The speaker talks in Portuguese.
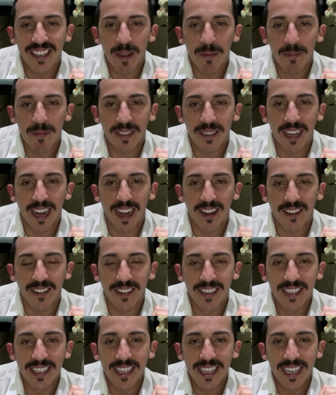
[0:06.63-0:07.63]

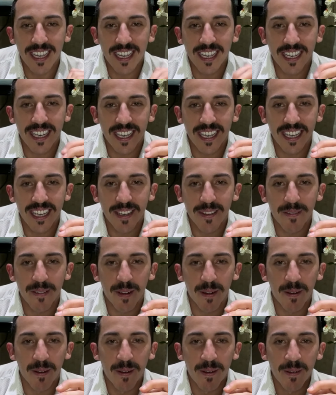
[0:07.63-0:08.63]
capital.
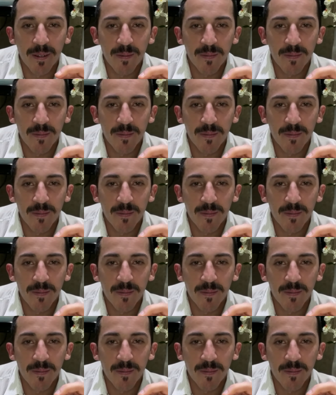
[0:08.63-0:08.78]
Incrível!